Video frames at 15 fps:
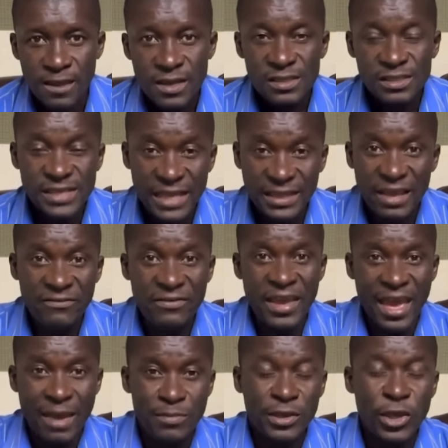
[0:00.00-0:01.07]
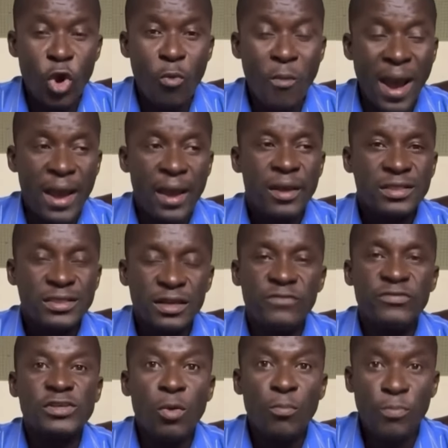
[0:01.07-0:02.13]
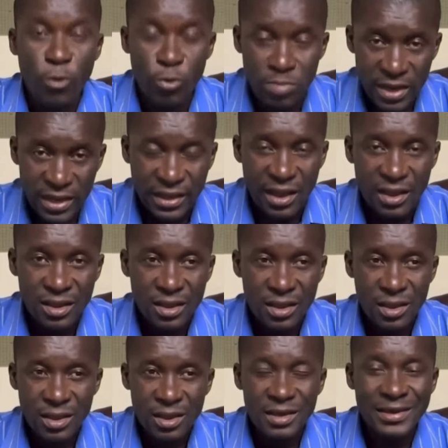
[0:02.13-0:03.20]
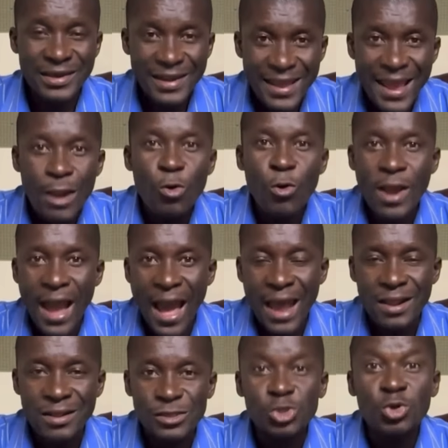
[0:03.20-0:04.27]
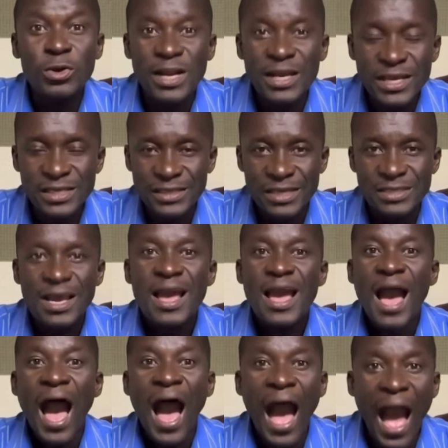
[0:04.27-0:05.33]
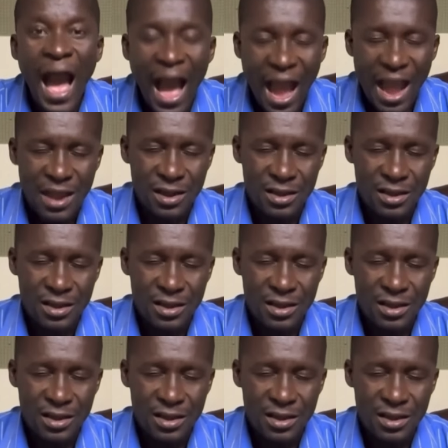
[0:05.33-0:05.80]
Se a TVM, que é uma televisão pública, queria alocar jornalistas a